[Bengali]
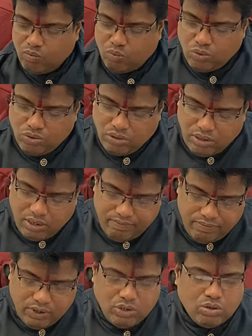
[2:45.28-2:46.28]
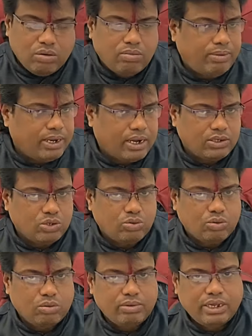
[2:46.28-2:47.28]
বুদ্ধি ভীষণভাবে কাজ
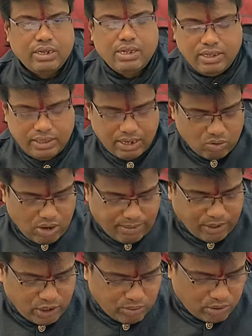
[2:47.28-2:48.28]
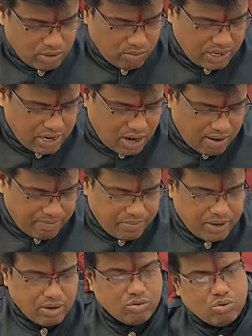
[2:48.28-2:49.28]
করবে দেখুন আমি সবসময় বলি
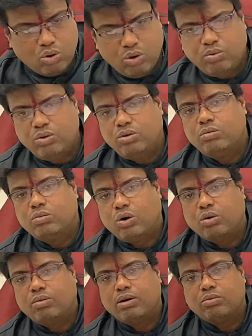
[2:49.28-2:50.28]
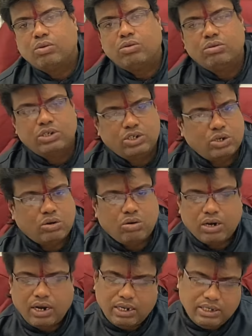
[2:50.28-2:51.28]
আপনার গ্রহ বলুন ভগবান বলুন ঈশ্বর
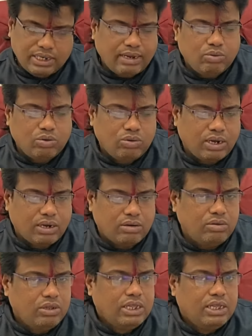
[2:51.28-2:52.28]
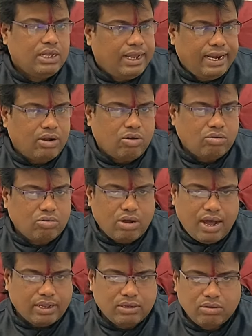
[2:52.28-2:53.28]
বাটালা যাই বলুন না কেন এরা কখনো
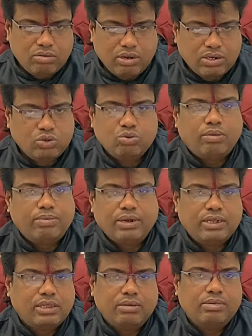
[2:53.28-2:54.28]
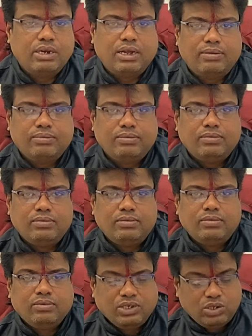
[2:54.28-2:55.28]
হাতে ধরে কিছু আপনাকে দেবে না
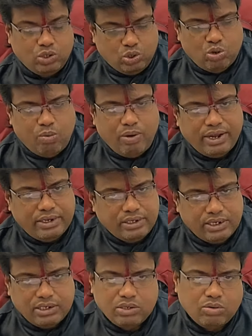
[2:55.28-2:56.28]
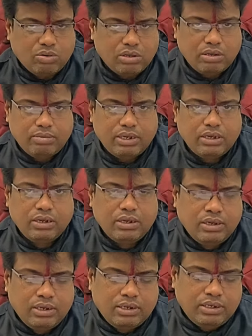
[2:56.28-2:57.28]
সময় চেঞ্জ করে দেবে
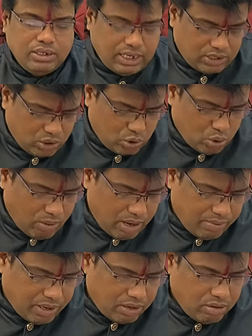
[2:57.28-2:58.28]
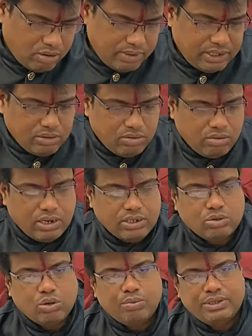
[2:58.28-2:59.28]
জাস্ট সময় ভালো হবে যে কোনো কাজ
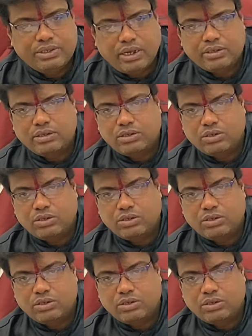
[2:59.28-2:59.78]
করবেন সাকসেস